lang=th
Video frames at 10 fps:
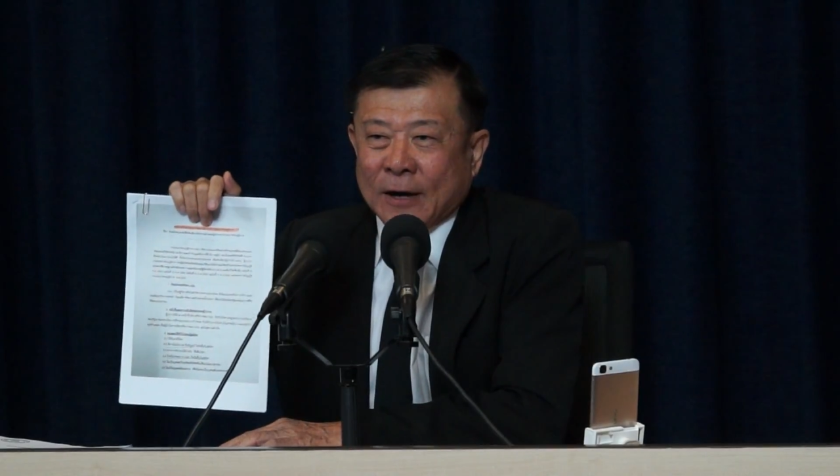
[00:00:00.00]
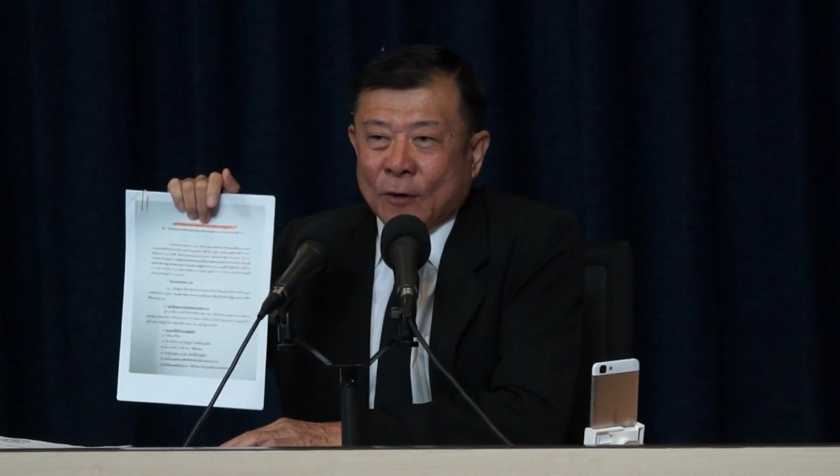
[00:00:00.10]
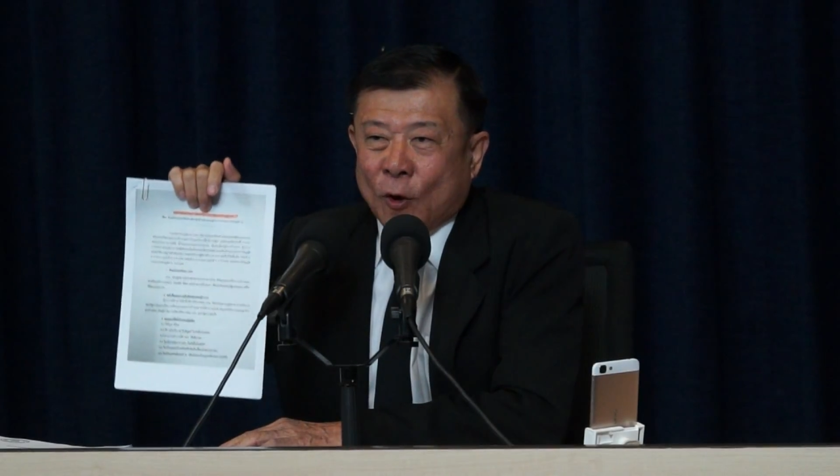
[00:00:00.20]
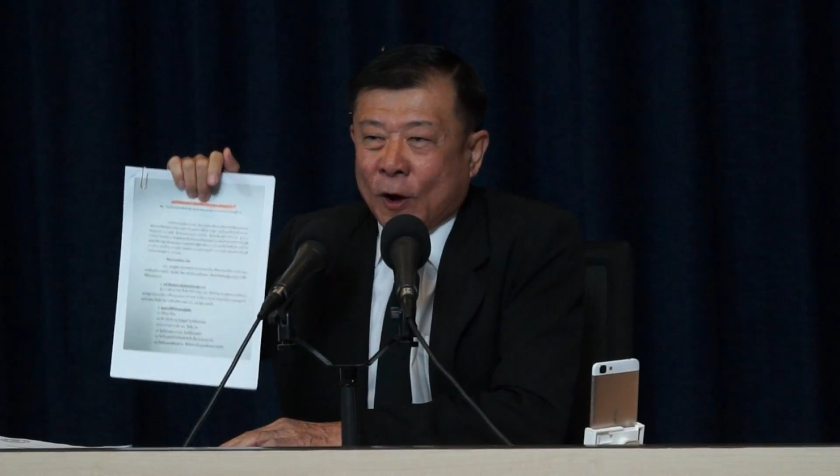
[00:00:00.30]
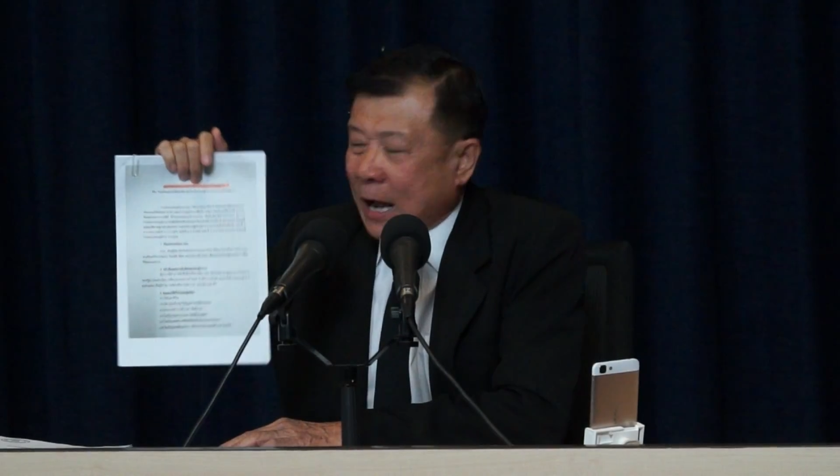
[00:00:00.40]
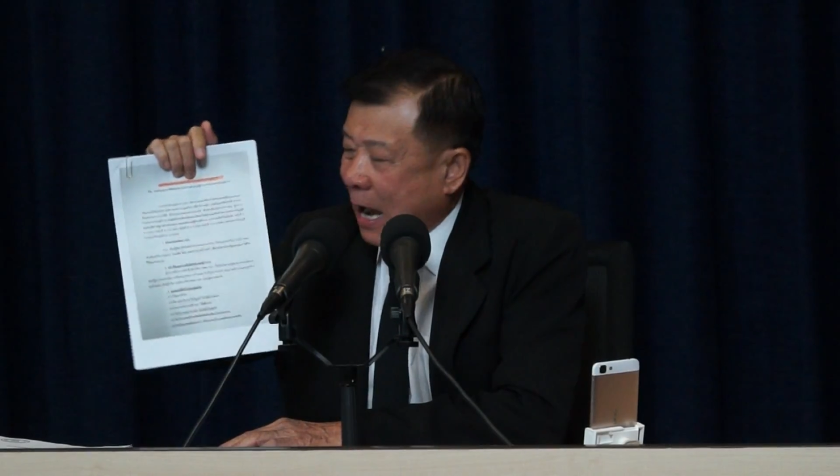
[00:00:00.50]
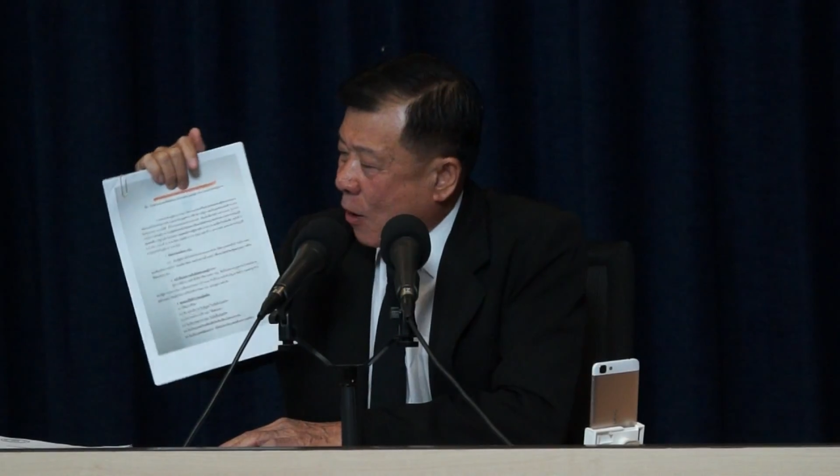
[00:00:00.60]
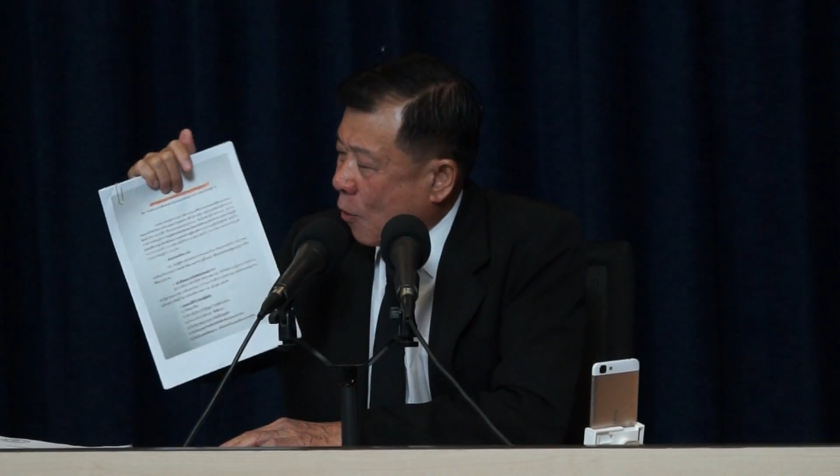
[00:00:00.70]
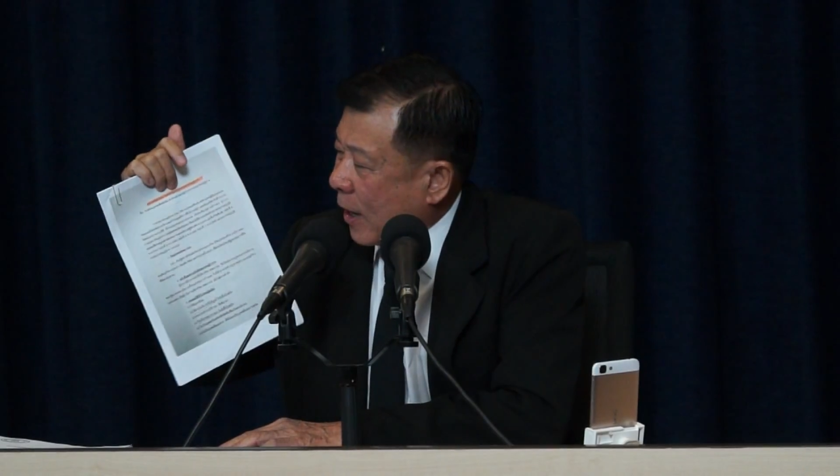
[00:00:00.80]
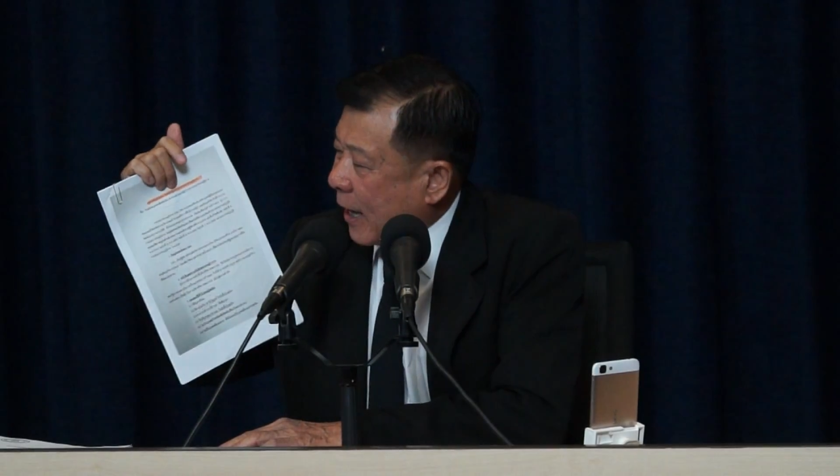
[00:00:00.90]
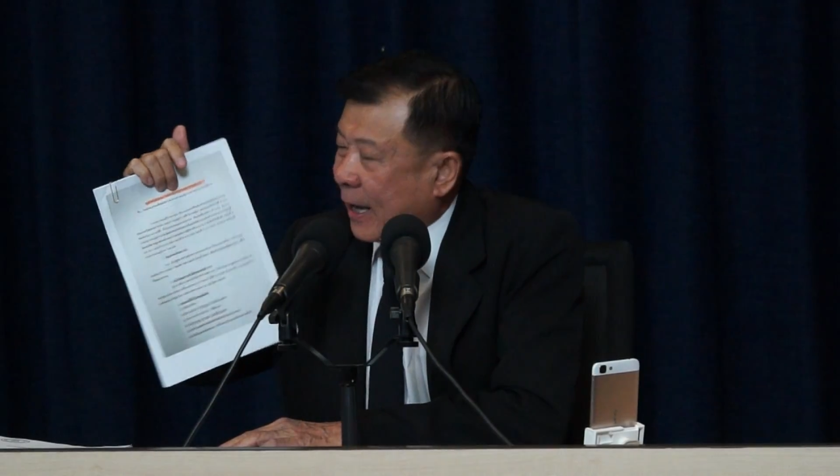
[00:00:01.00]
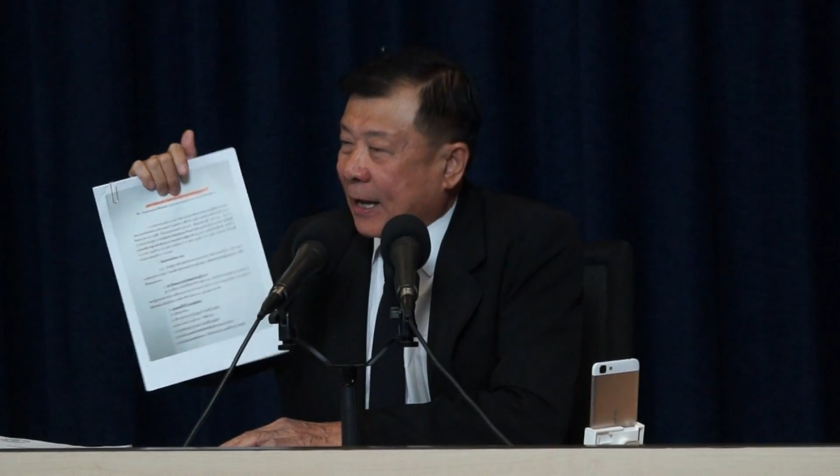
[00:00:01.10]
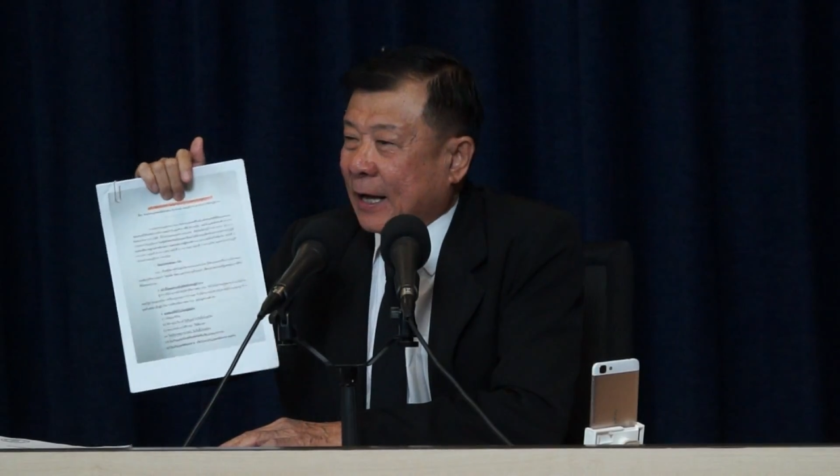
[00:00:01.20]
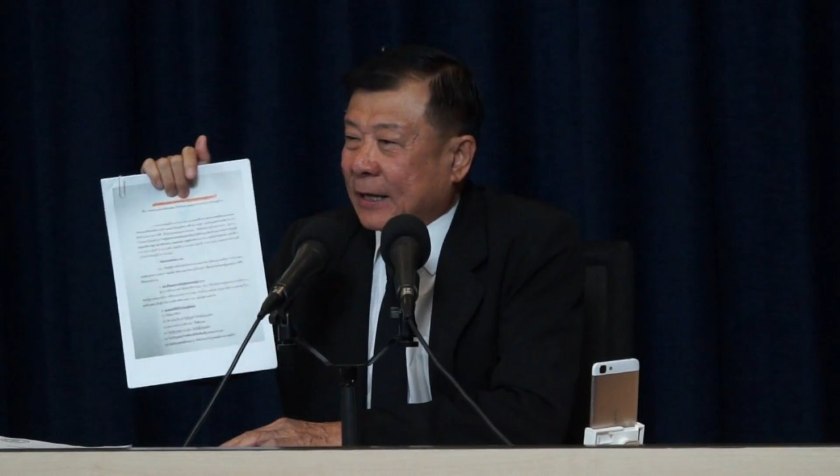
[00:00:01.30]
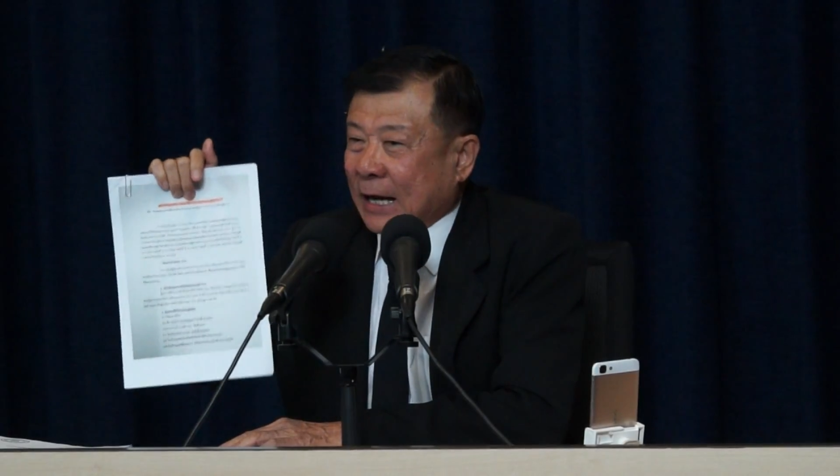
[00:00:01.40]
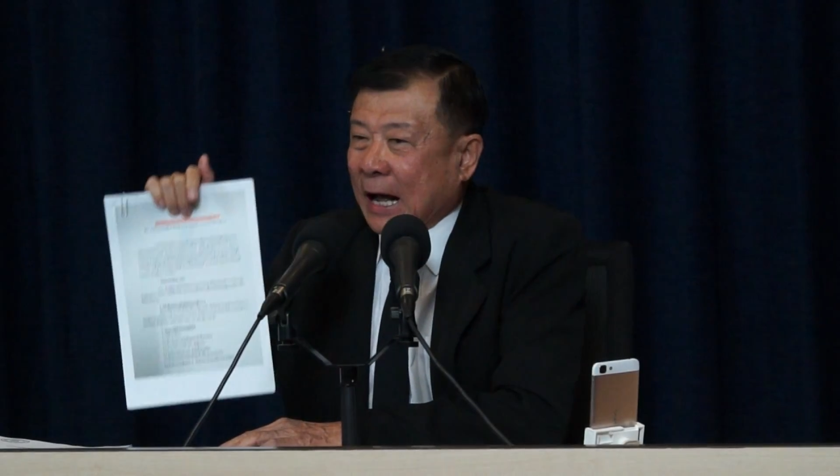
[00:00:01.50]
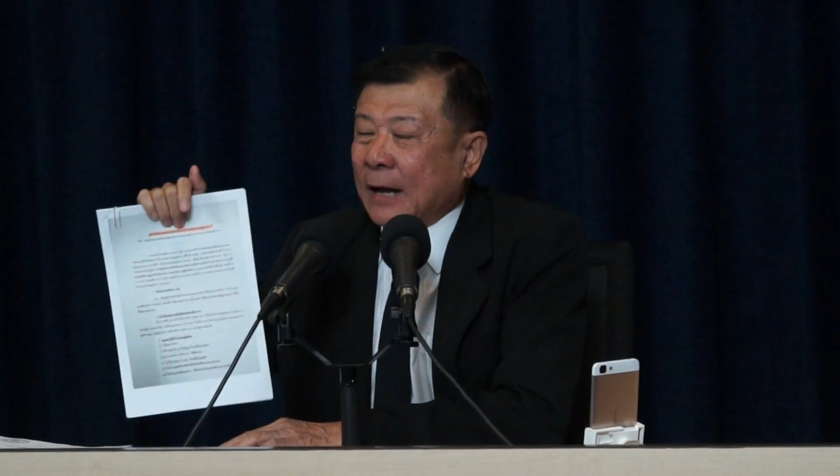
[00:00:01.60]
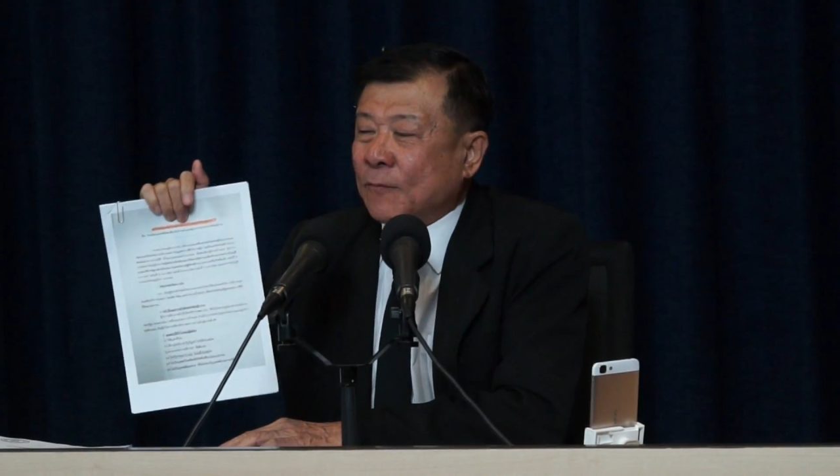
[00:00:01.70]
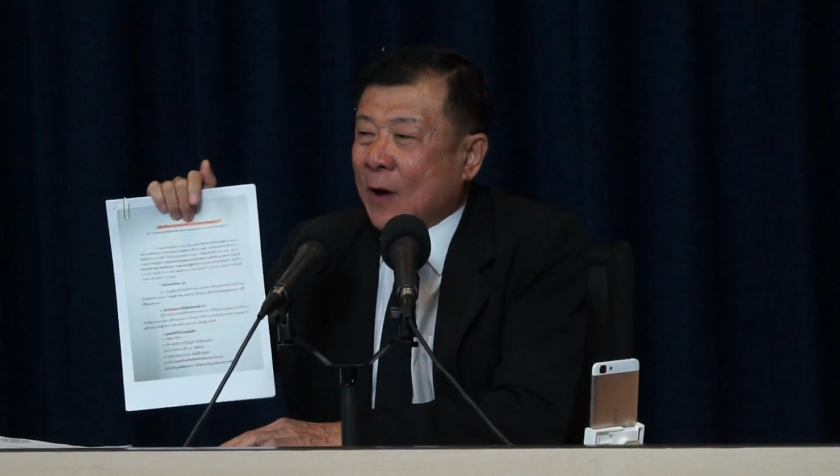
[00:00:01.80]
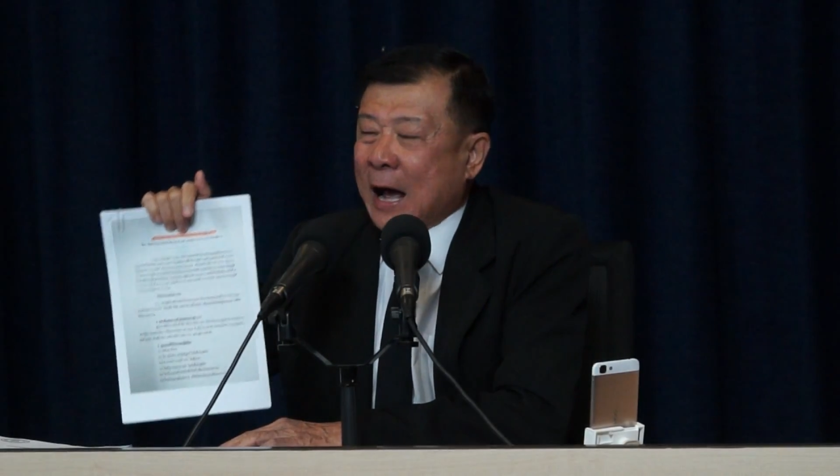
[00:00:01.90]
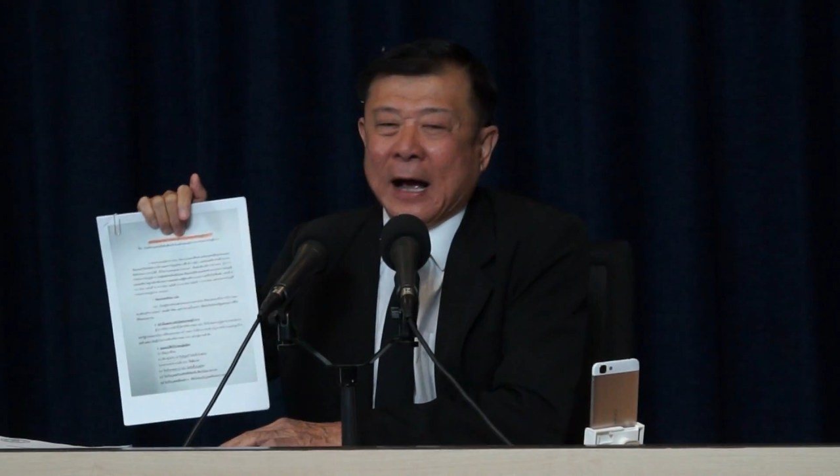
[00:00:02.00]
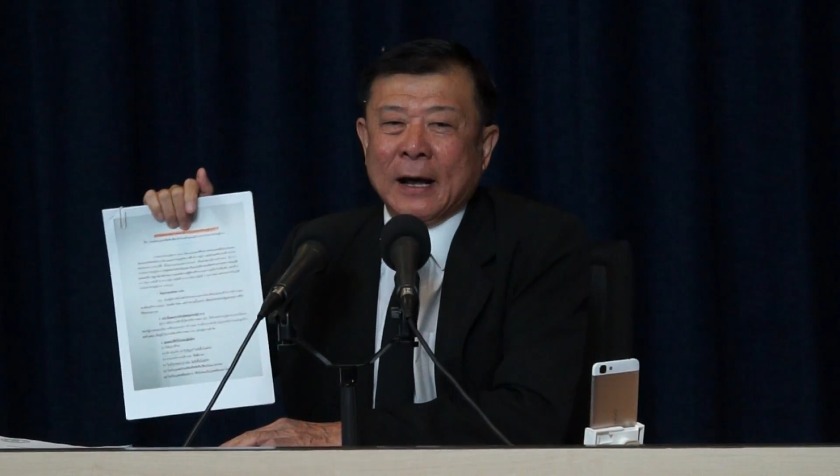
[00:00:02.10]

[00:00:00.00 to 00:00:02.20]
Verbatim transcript: โดยเอาเอกสารว่า